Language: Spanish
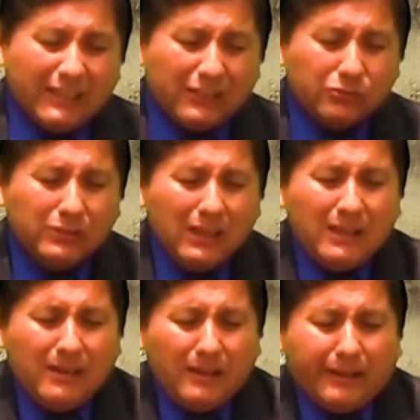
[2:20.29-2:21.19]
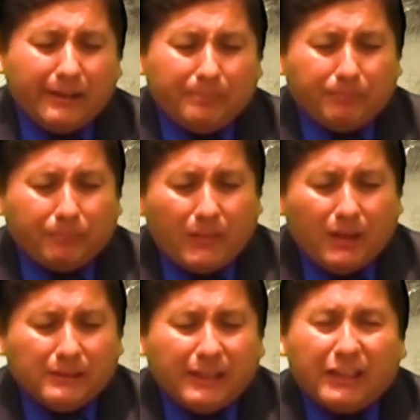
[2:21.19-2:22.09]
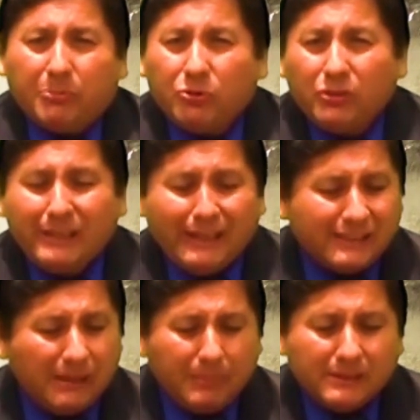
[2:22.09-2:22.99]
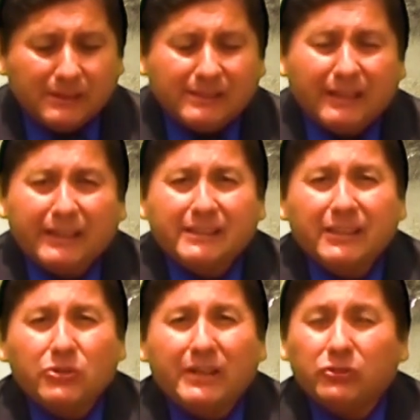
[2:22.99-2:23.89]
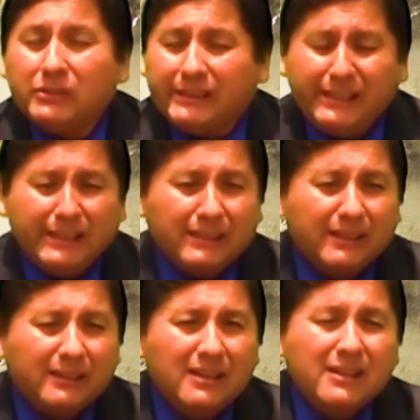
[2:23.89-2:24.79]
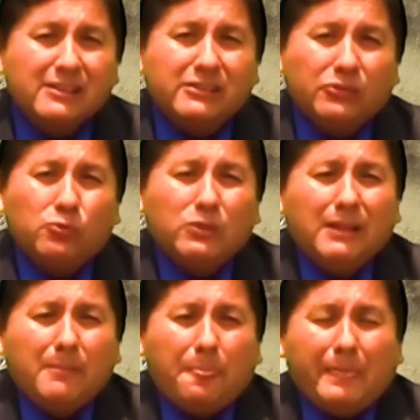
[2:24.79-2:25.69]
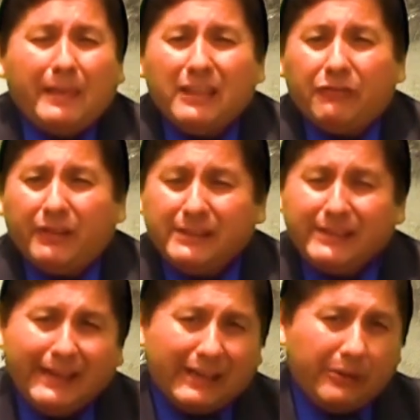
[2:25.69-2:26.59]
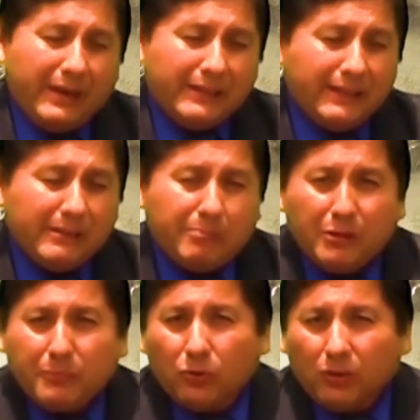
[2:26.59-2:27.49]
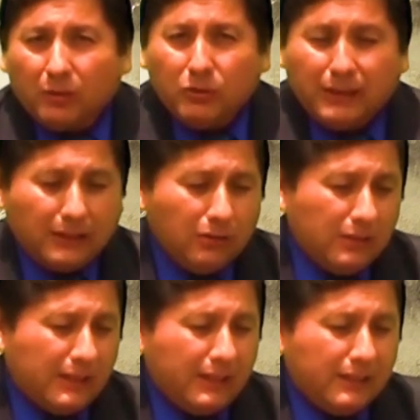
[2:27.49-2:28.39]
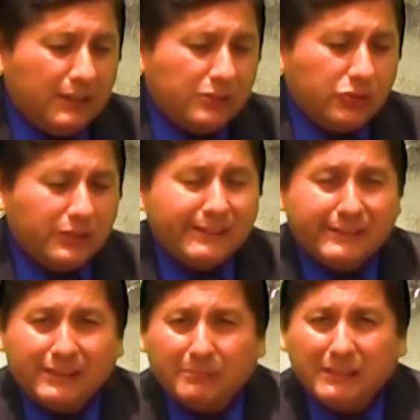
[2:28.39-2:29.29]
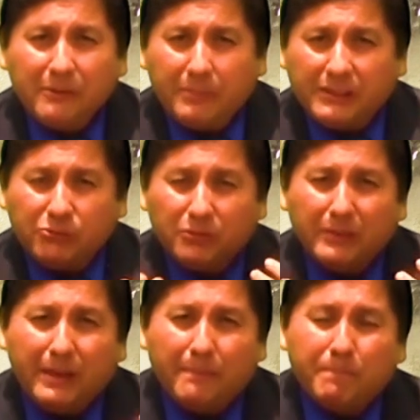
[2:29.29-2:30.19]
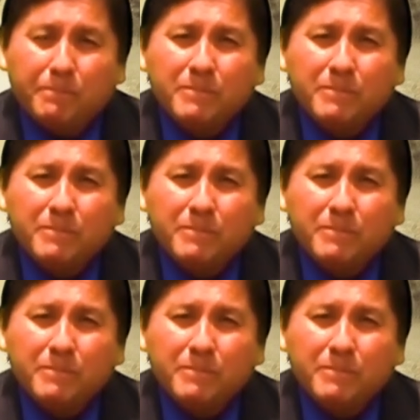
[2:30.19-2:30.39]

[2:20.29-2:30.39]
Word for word: Esos eh, descriptores de las cepas que están en este acholadito se sienten, sin duda, a diferencia de la quebranta del primer pijo que hemos catado de tres generaciones, este es más expresivo en,